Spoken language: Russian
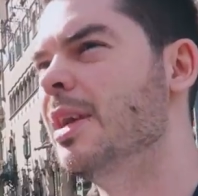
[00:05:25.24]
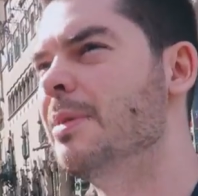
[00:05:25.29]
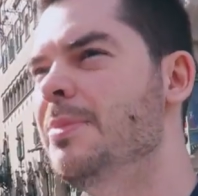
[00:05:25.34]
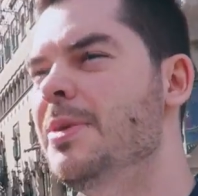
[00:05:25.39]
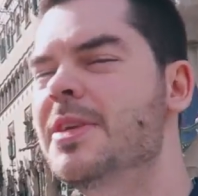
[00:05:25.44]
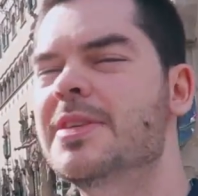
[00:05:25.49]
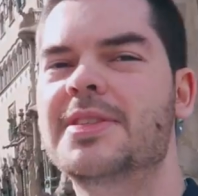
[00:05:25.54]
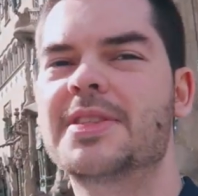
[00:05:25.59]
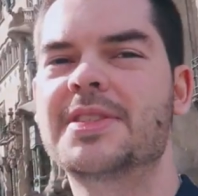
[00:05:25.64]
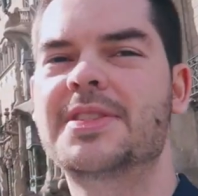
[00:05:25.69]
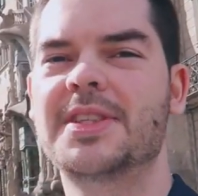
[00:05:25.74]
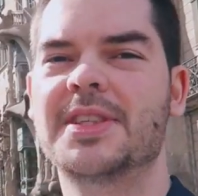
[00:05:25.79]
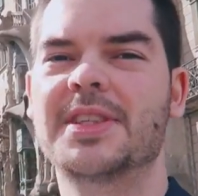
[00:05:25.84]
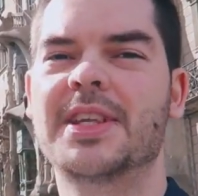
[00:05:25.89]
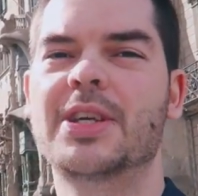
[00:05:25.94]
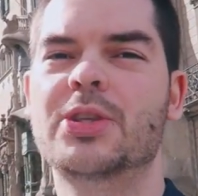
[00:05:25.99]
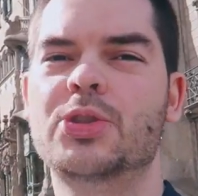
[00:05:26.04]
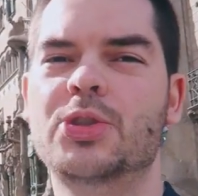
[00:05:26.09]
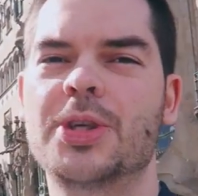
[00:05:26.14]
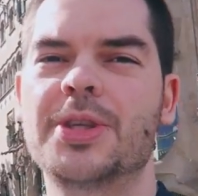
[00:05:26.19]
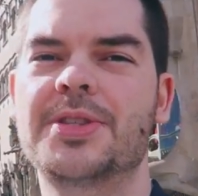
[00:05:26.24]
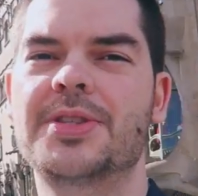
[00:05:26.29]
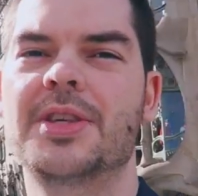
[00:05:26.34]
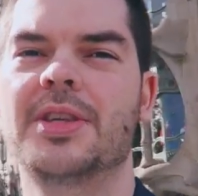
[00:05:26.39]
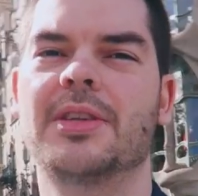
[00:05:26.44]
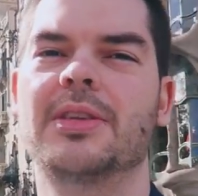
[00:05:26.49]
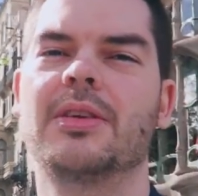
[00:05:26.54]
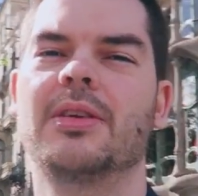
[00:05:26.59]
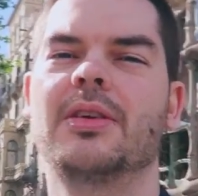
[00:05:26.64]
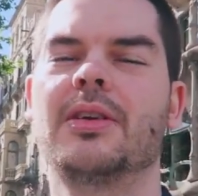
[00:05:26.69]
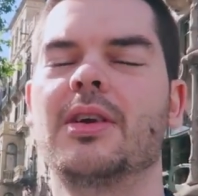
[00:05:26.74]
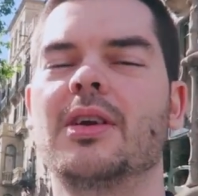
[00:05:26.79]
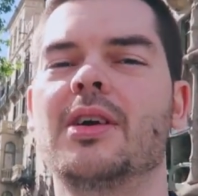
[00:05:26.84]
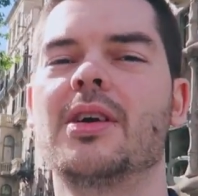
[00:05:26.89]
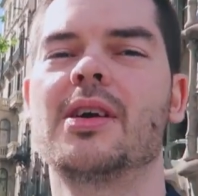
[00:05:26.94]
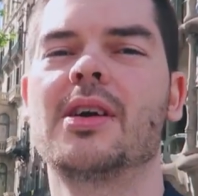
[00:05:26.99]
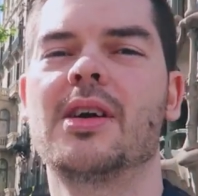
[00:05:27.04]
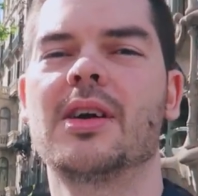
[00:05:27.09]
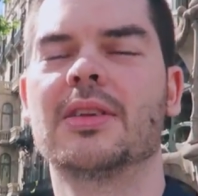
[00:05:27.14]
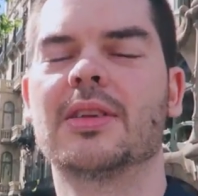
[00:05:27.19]
на бизнесе, на жизни,
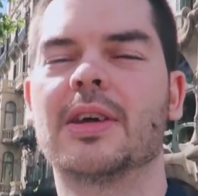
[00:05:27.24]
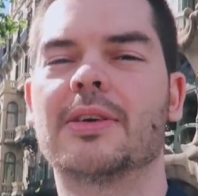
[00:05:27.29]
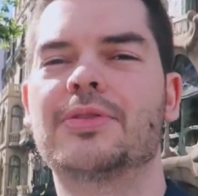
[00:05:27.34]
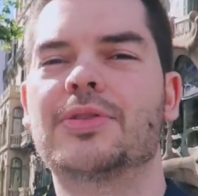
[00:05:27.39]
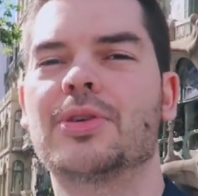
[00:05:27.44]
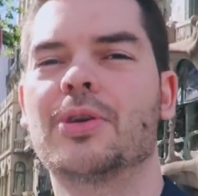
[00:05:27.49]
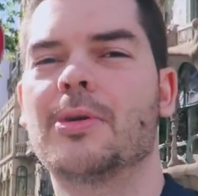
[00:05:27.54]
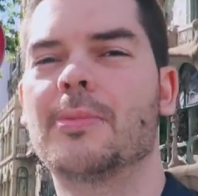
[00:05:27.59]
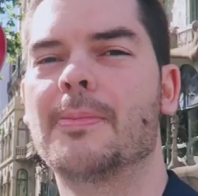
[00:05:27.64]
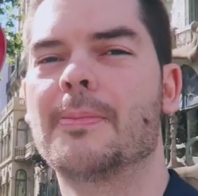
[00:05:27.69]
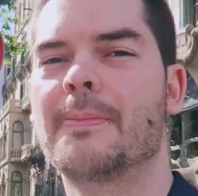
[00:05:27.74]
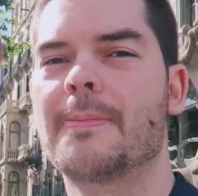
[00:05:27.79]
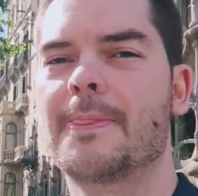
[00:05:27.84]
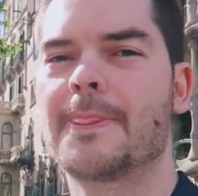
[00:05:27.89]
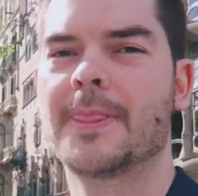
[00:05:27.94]
на всем.